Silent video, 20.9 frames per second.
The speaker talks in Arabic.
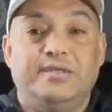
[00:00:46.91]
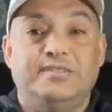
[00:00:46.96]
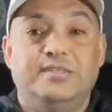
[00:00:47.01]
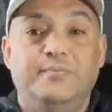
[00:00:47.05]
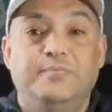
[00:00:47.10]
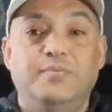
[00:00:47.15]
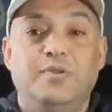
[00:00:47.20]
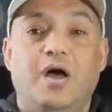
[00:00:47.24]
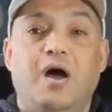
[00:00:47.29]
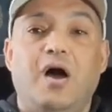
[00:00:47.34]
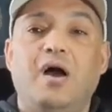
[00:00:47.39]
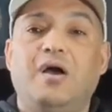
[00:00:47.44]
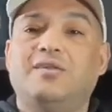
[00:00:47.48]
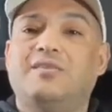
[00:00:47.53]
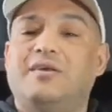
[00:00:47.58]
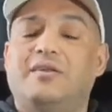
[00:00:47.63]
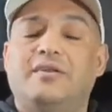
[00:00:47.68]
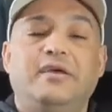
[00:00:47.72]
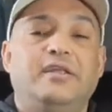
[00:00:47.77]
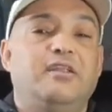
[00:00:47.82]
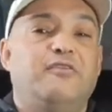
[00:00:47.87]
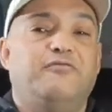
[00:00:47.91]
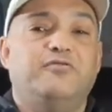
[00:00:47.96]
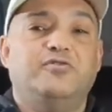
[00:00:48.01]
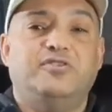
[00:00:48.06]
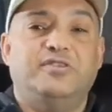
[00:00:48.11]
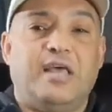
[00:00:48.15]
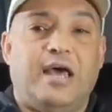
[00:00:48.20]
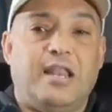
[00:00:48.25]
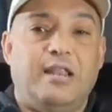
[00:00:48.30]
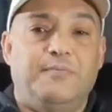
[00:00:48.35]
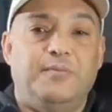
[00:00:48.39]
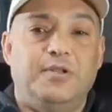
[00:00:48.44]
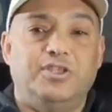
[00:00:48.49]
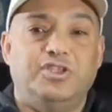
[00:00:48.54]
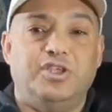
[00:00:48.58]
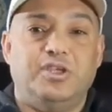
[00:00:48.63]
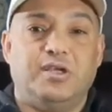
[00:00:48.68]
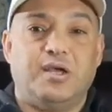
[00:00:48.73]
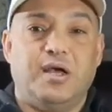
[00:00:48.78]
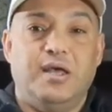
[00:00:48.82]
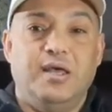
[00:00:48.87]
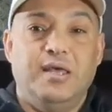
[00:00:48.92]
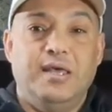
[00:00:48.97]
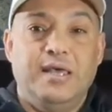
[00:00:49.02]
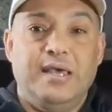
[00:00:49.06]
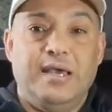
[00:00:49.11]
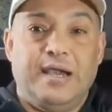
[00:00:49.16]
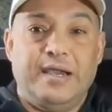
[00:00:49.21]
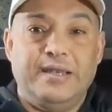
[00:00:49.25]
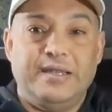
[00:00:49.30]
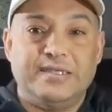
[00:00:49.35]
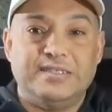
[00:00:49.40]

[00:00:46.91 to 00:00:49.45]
احنا كسبنا اكتر ان احنا فزنا على بلجيكا